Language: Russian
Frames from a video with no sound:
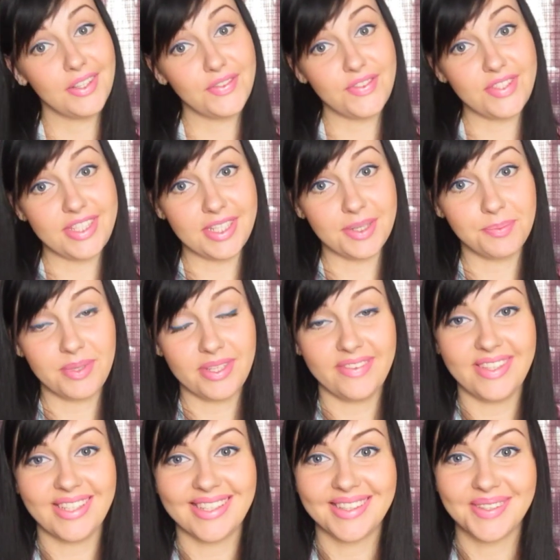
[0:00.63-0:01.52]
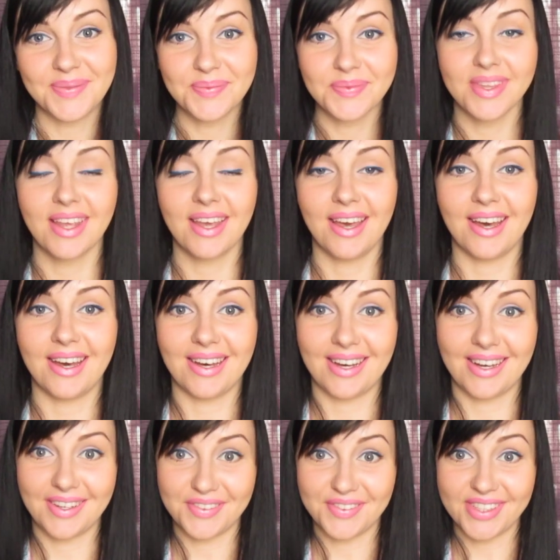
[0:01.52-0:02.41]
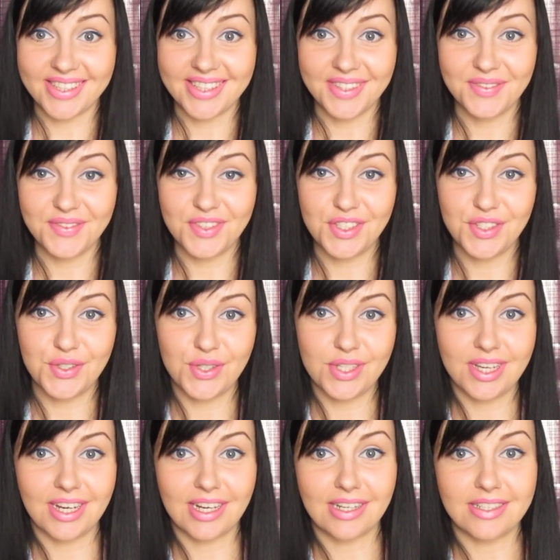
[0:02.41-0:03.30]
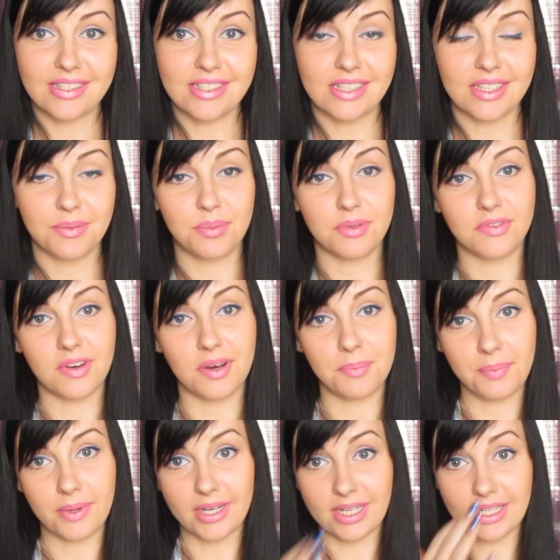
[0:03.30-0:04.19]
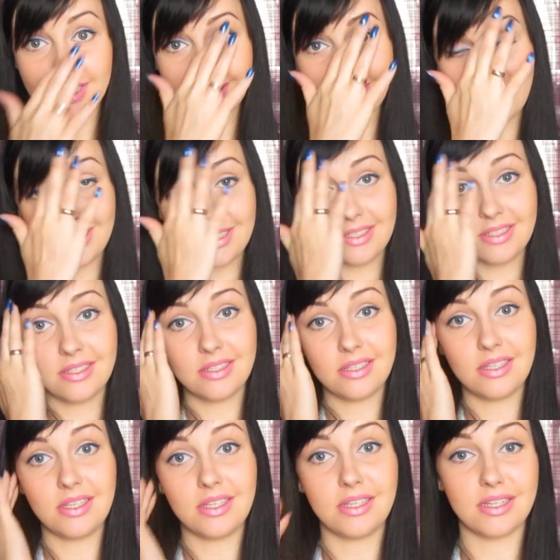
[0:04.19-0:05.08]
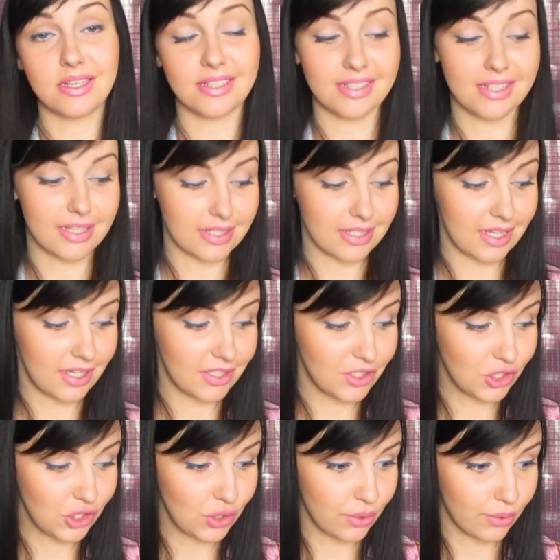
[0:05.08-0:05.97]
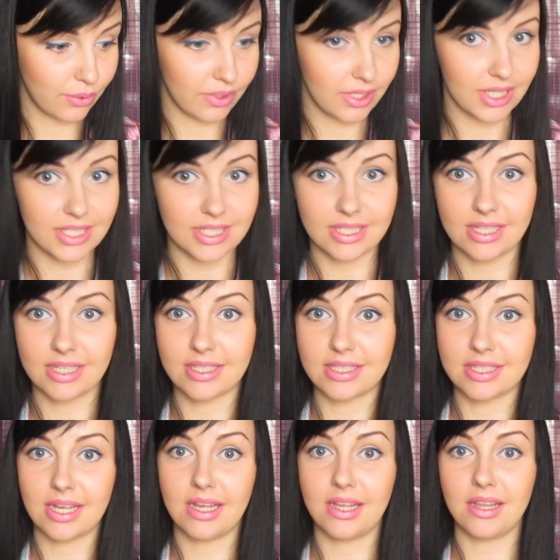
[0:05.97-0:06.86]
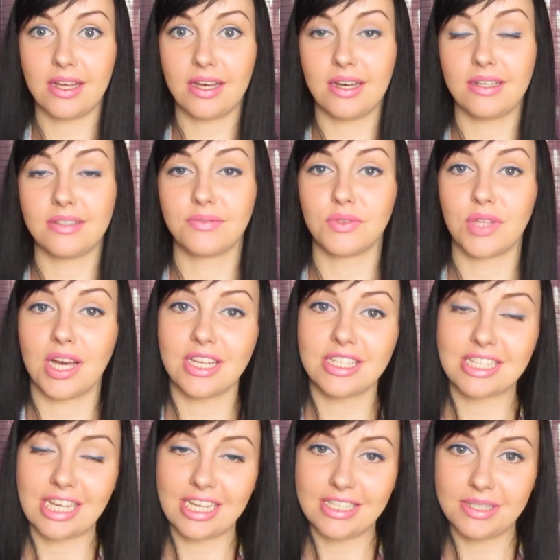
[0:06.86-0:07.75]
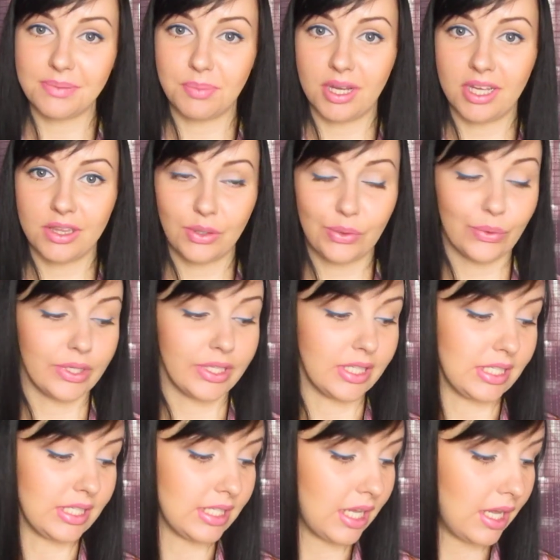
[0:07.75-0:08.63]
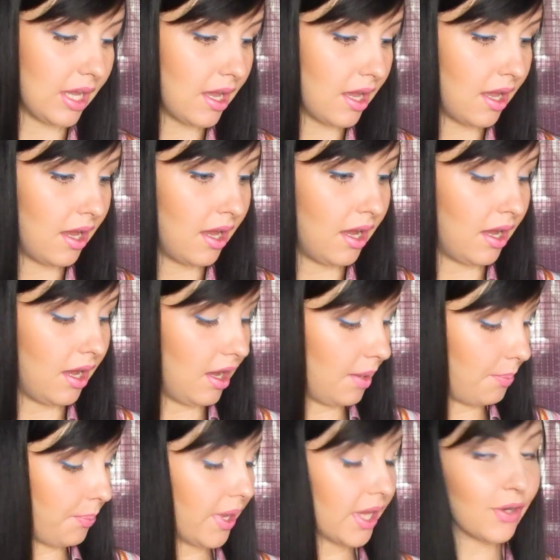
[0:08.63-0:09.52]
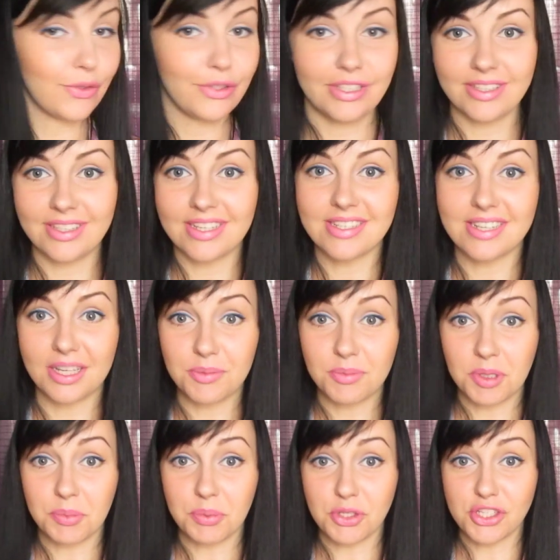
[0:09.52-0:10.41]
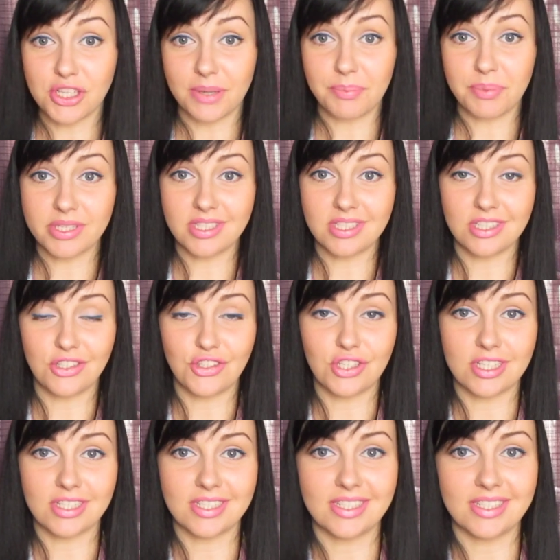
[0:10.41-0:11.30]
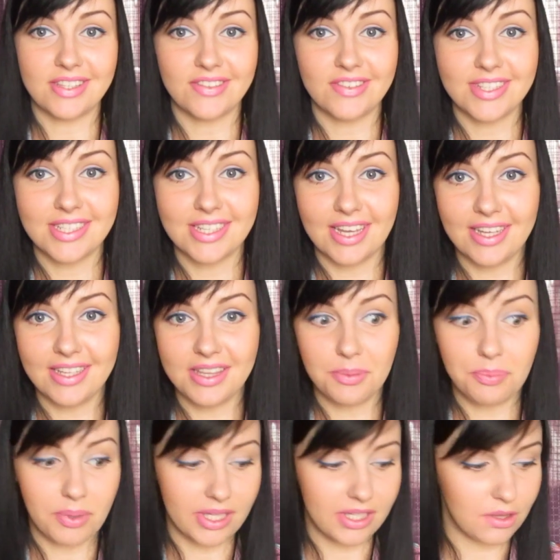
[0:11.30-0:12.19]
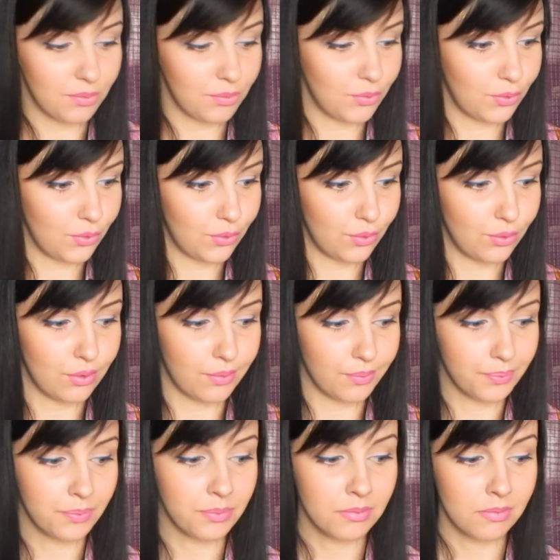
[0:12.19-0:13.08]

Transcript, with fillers: Всем привет! А, в этом видео я хотела бы вам показать и рассказать, что я заказала на сайте Binecoins. А, пару дней назад мне пришла посылочка с этого сайта, поэтому